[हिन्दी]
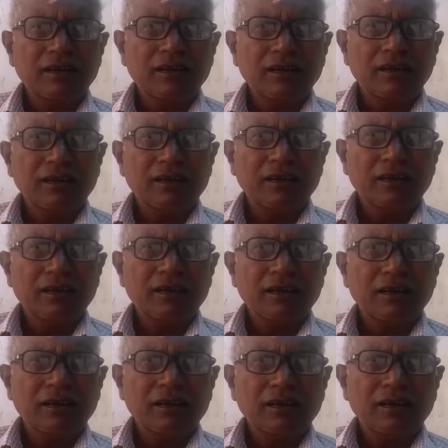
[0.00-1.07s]
ये आप
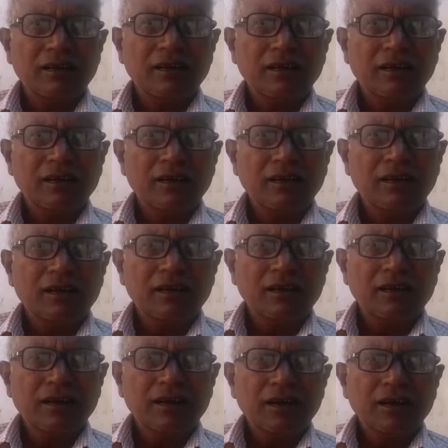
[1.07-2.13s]
कब से बना रहे हैं
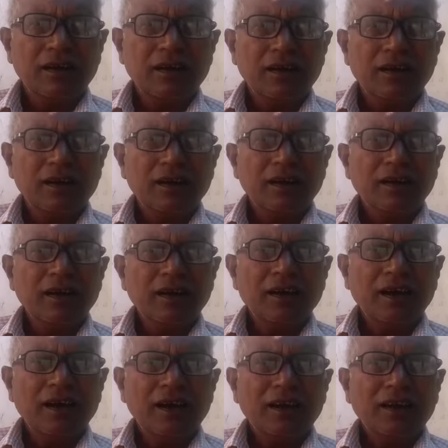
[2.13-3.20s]
कलाकृति ये
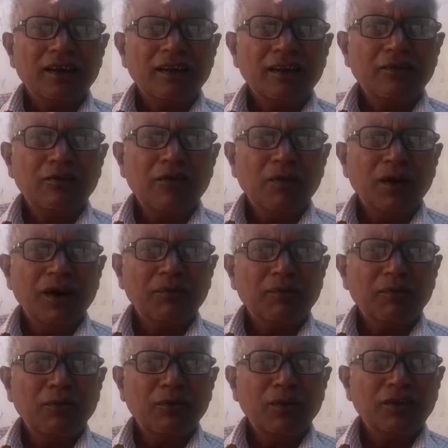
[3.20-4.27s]
कलाकृति तो हमारे
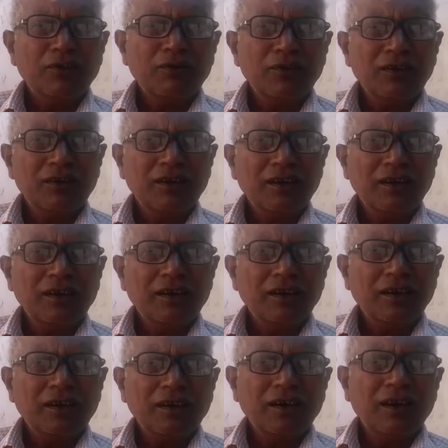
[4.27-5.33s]
पूर्वजों की थी
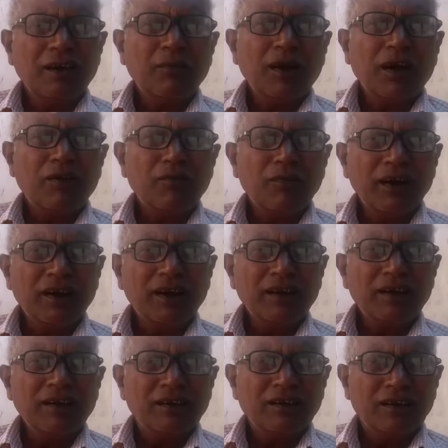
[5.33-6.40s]
पारंपरिक
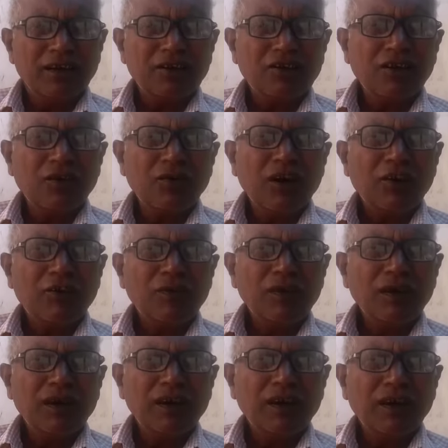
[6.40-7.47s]
तीज त्योहारों
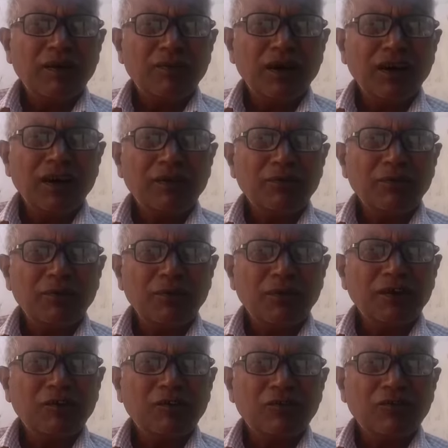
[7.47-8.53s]
में हमारे
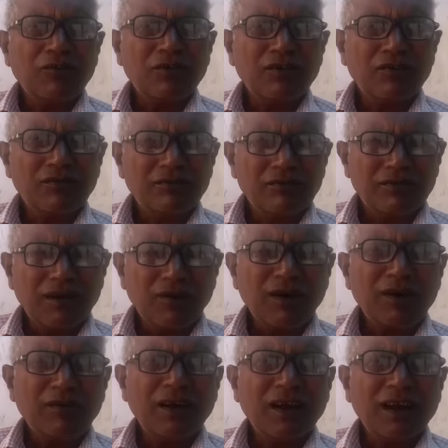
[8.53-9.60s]
पूर्वज लोग
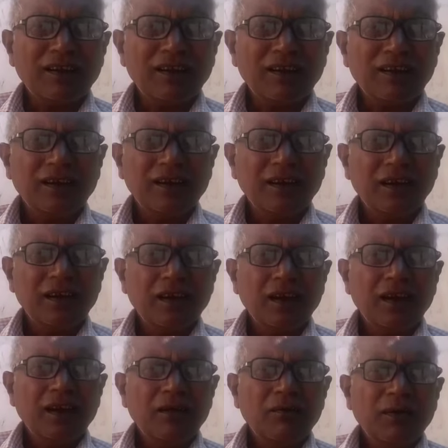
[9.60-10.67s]
सामान बनाते थे
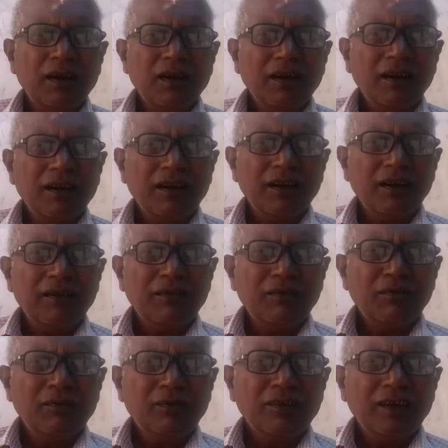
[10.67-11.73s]
पर
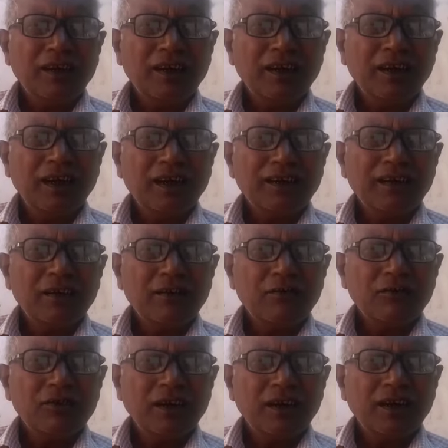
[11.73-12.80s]
मुझे ऐसा
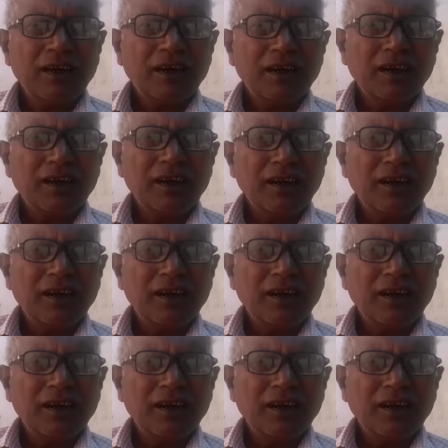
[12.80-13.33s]
कुछ एक